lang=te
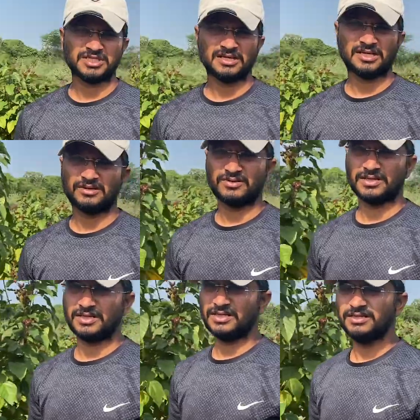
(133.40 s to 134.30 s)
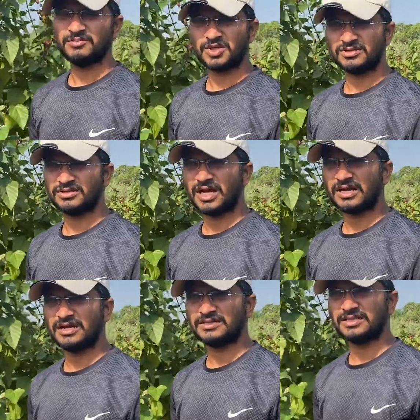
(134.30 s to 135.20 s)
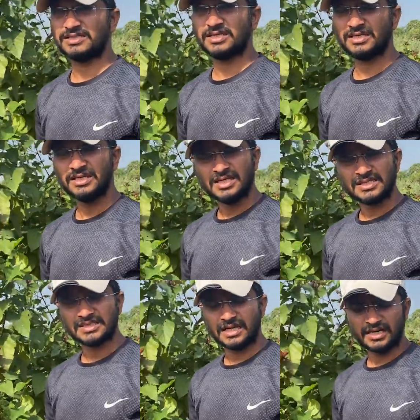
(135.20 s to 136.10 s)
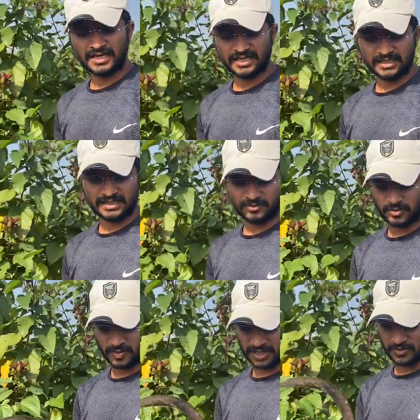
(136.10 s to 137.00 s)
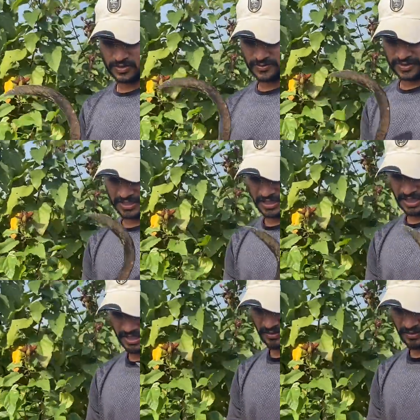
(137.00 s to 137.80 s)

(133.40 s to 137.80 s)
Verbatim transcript: మిషన్ కానీ ఉంటాయండి మొత్తం దాంట్లో వేసేస్తే జల్లెడు అనేది ఇగ్గు మన గోగు విత్తనాలు లాగా